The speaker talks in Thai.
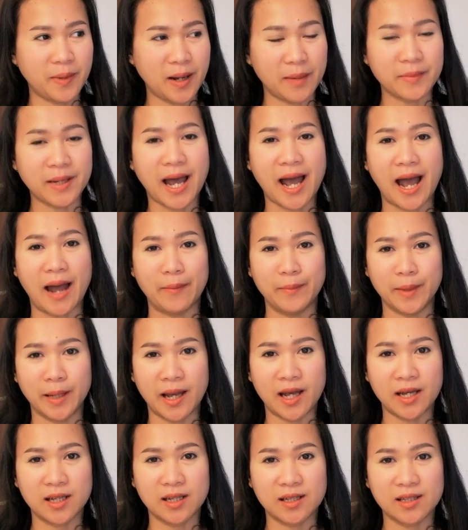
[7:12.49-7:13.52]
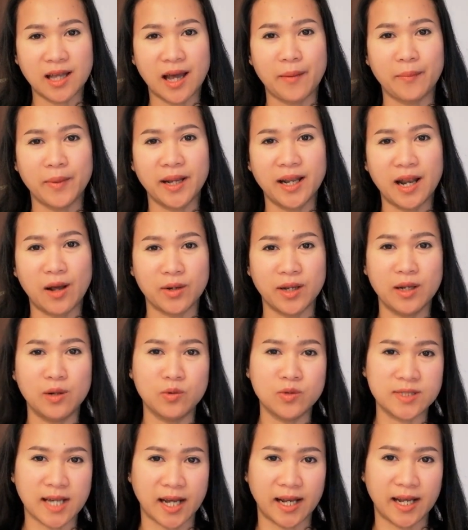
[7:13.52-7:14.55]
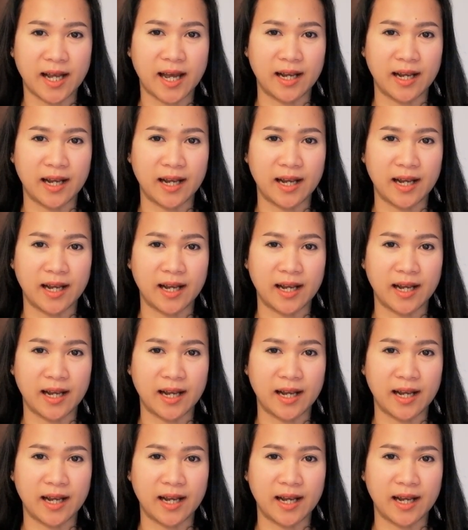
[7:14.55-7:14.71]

คำถามเนี้ยทำให้เราได้รู้จัก